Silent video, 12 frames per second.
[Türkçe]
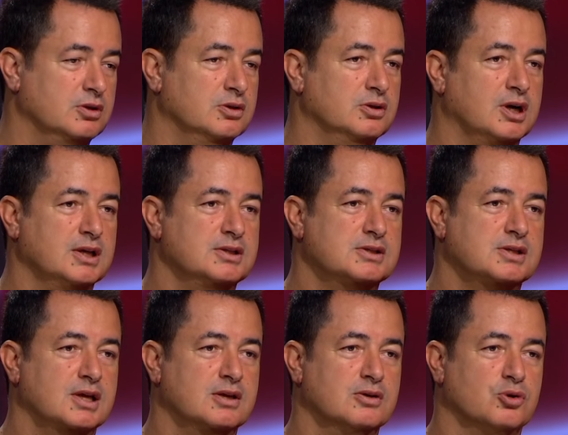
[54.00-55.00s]
E,
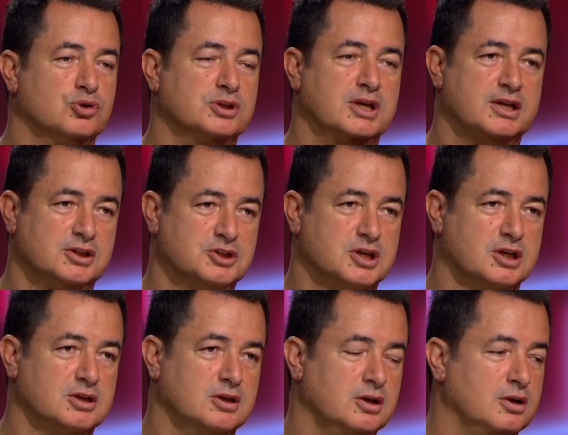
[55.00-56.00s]
hadise orada yer
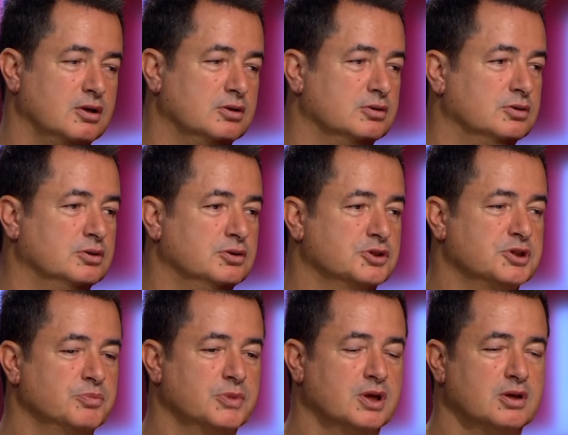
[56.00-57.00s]
alacak. E,
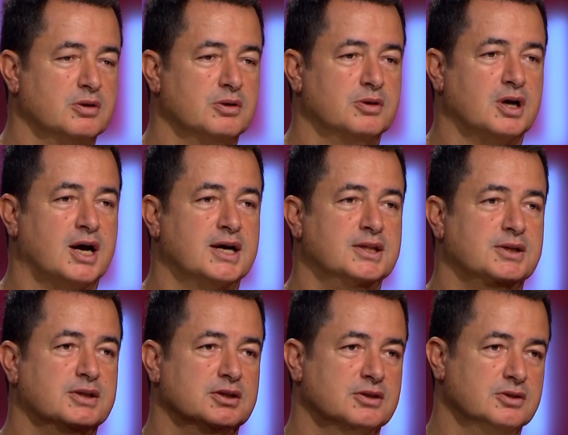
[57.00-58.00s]
şimdi e,
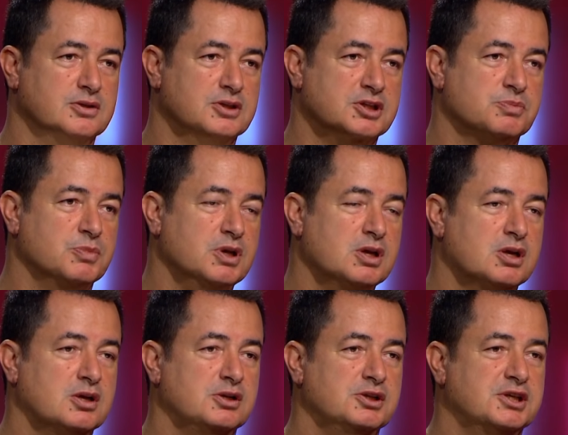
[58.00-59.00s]
aynı ismi
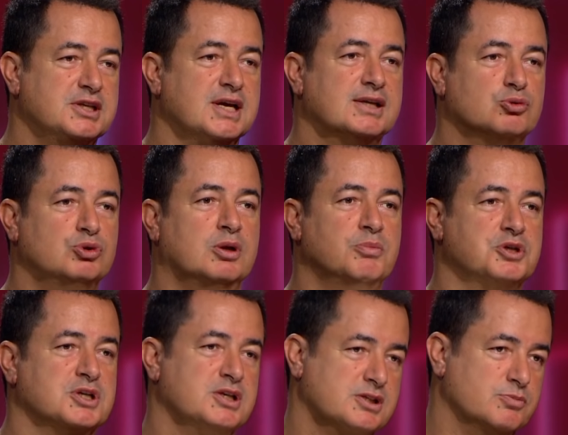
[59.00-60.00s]
iki yerde kullanma
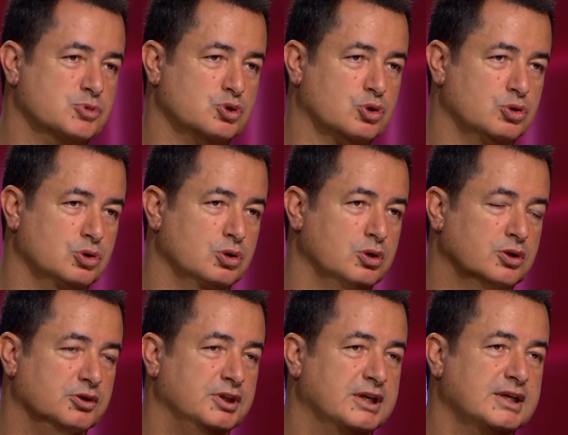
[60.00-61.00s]
şansımız yok.
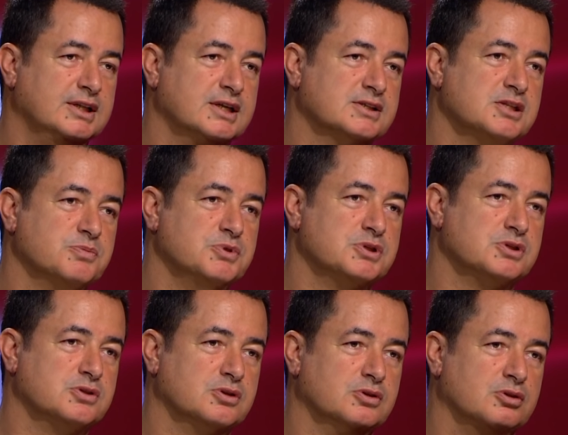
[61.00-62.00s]
Dikkat ederseniz
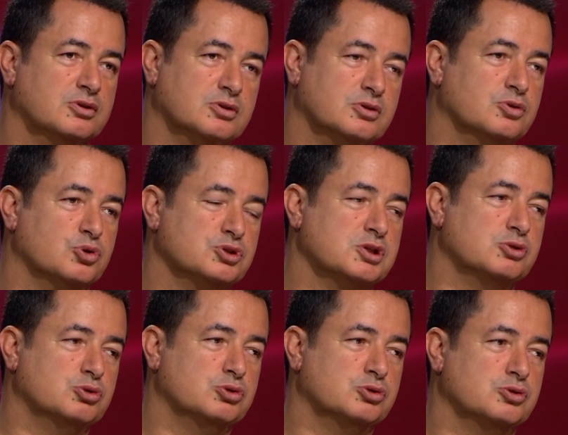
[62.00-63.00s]
biz e, o ses
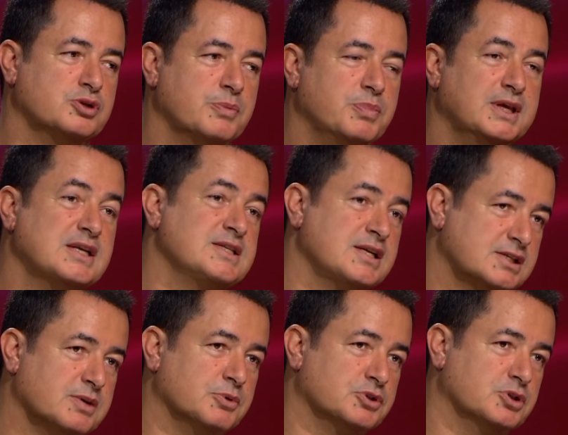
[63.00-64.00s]
rap'e geçen
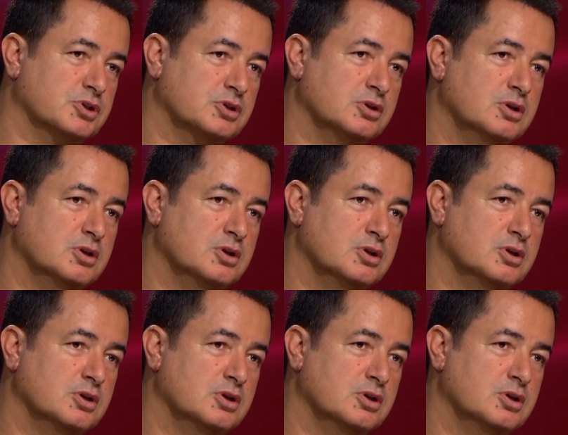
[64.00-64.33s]
sene başladık.